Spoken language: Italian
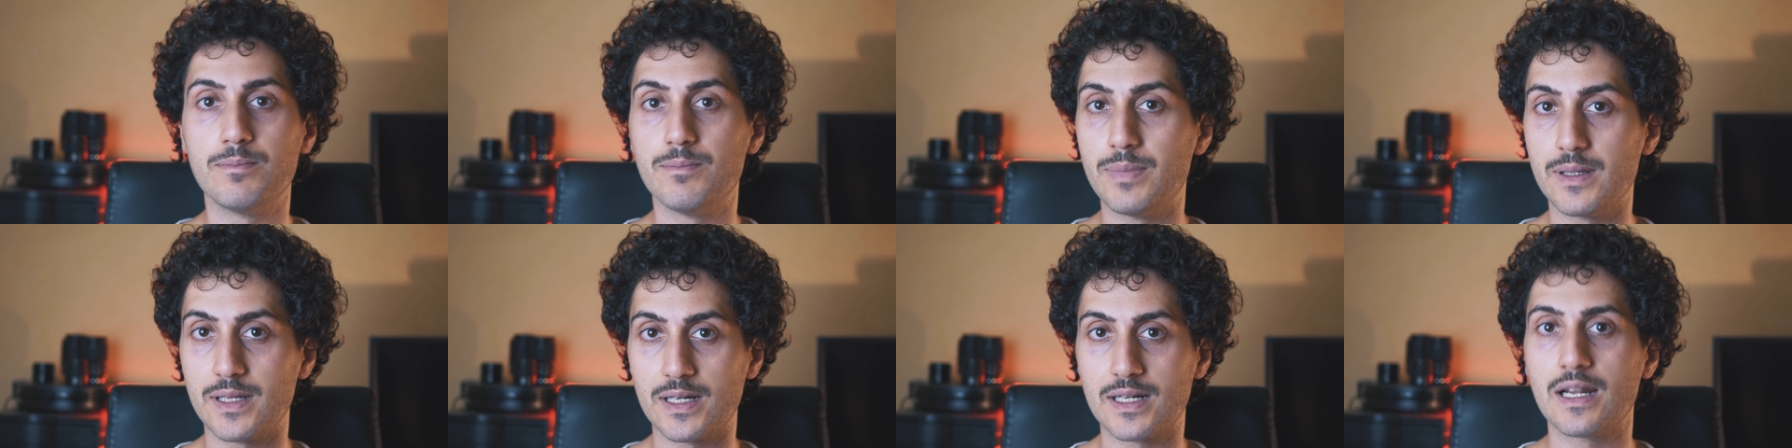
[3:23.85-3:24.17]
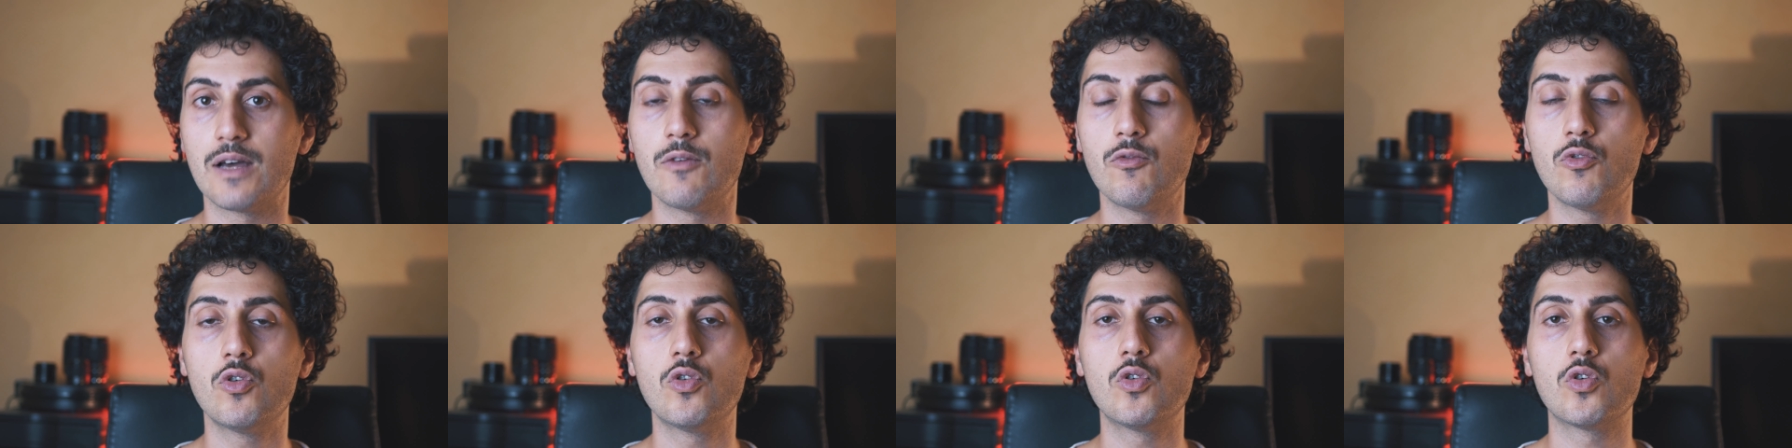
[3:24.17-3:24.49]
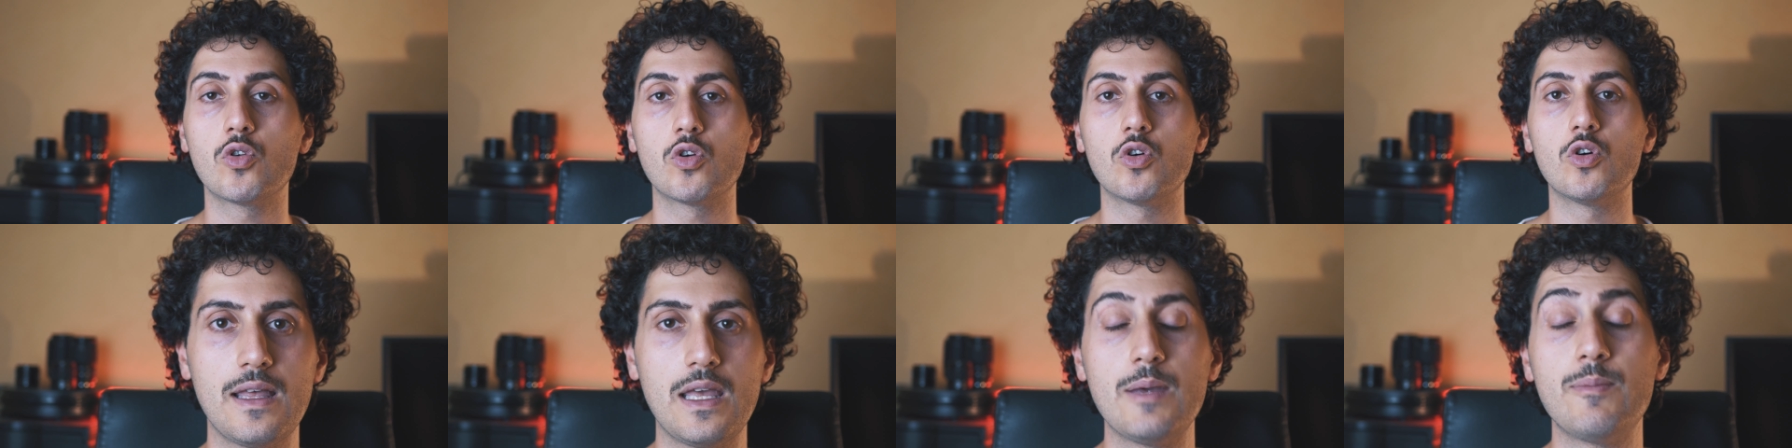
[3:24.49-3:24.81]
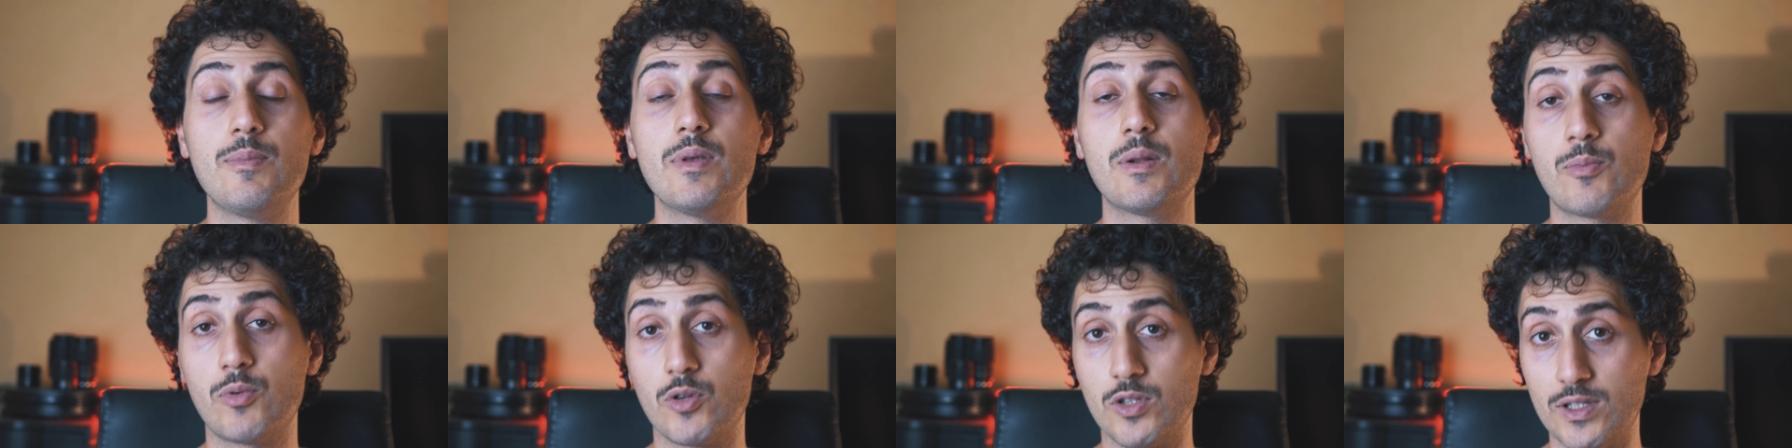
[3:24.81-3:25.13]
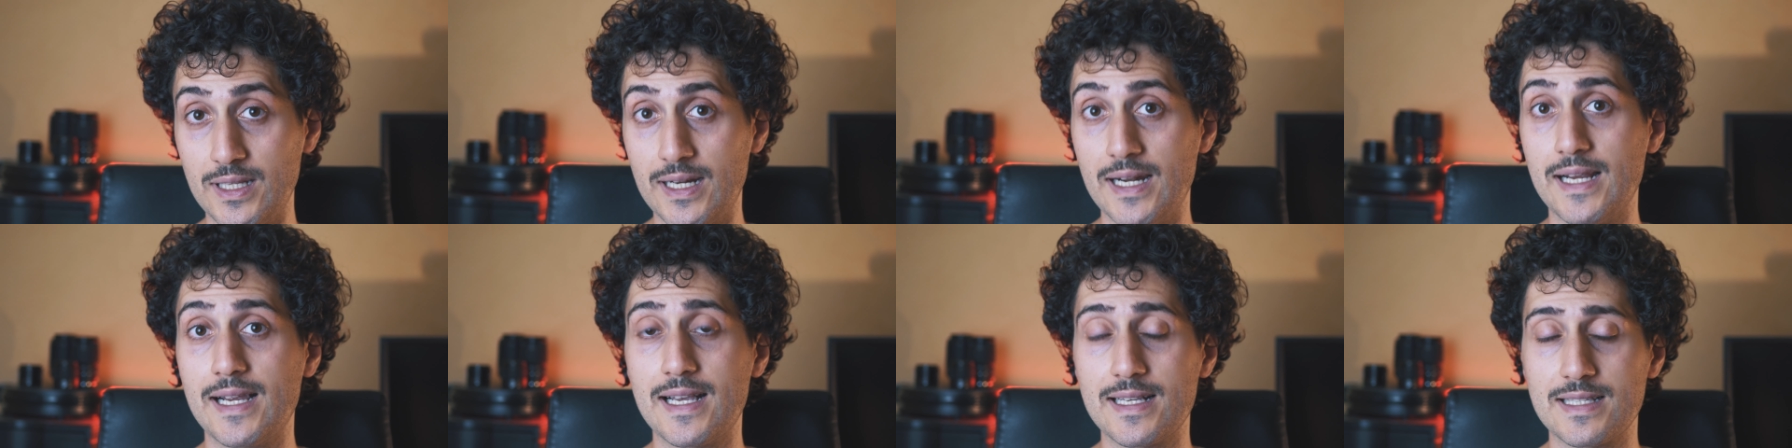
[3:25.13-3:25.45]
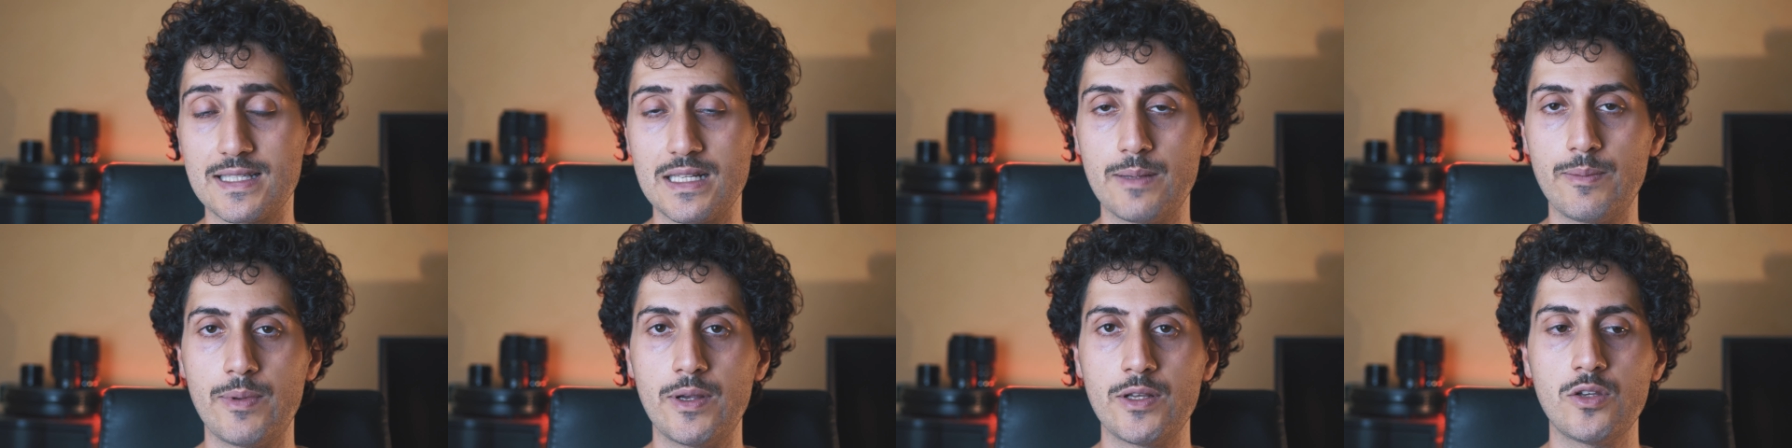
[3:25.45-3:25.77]
per lavoro e per portare a
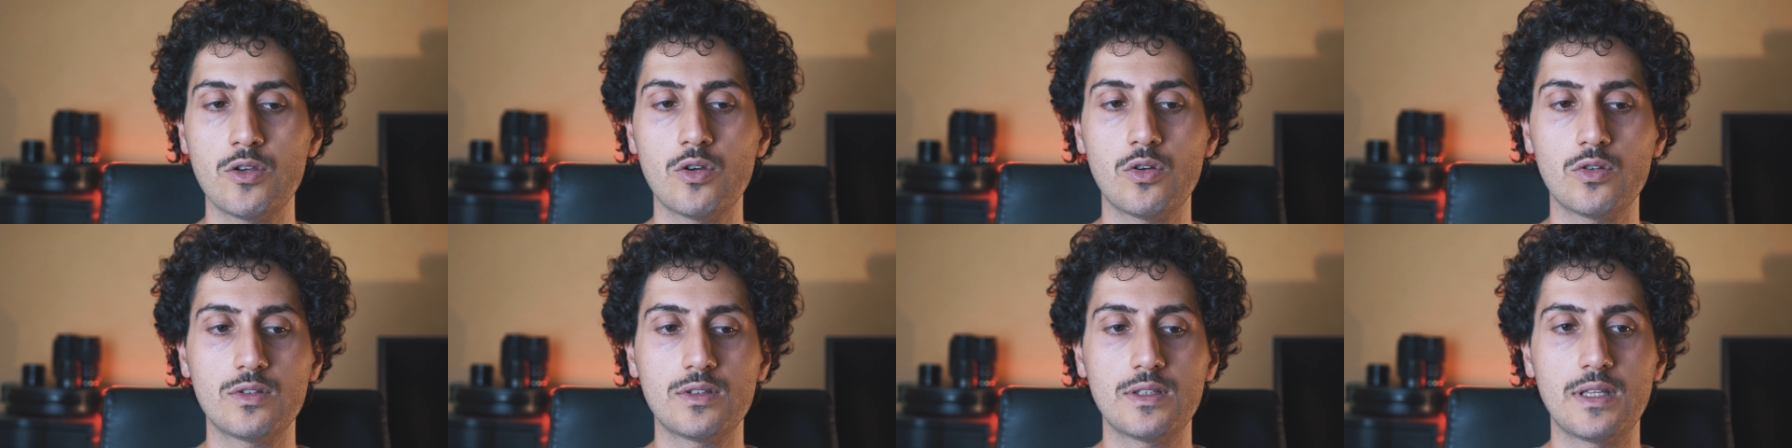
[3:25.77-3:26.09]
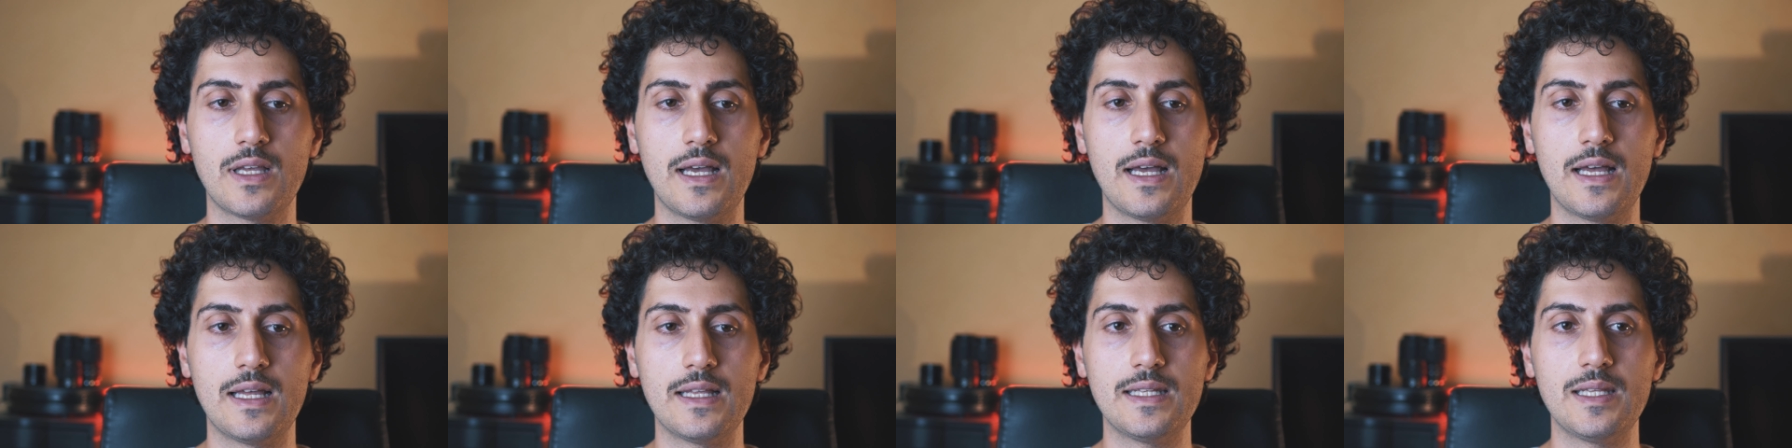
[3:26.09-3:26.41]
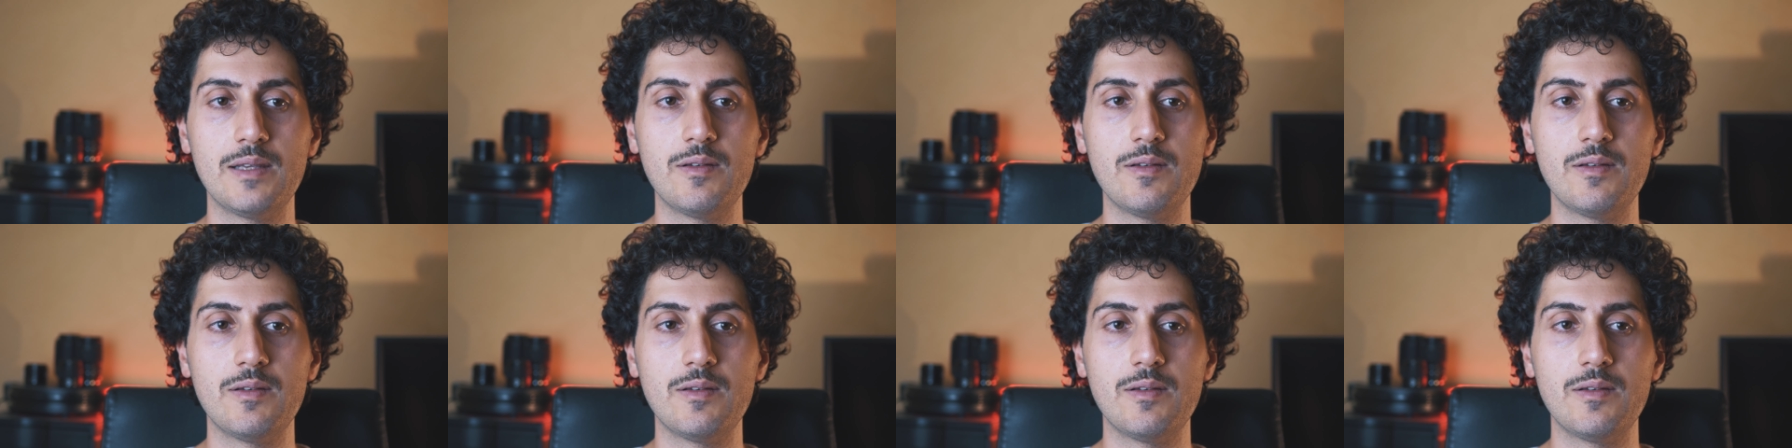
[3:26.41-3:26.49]
casa la pagnotta